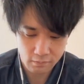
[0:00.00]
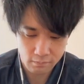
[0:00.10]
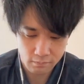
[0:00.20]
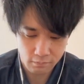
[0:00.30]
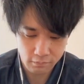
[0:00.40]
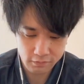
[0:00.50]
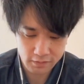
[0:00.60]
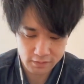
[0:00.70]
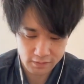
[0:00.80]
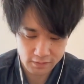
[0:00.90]
ボスで
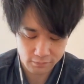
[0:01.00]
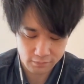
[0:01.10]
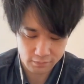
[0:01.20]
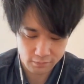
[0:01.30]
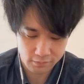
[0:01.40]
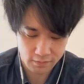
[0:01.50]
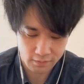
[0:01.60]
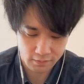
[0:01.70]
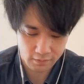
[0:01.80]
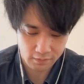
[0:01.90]
使ったらよくな
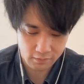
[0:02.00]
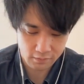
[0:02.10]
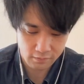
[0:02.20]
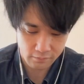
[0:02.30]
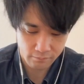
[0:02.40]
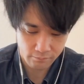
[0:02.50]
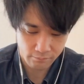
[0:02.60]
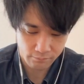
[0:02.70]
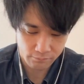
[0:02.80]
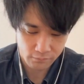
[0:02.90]
かった
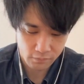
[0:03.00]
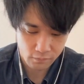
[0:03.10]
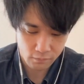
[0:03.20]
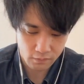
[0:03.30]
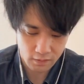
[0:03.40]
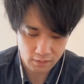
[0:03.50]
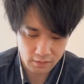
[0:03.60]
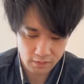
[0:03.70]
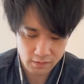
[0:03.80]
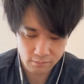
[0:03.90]
うわ、
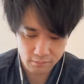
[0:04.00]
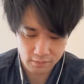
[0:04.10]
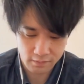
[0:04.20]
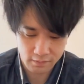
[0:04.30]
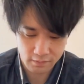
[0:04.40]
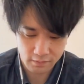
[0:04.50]
やってもうたな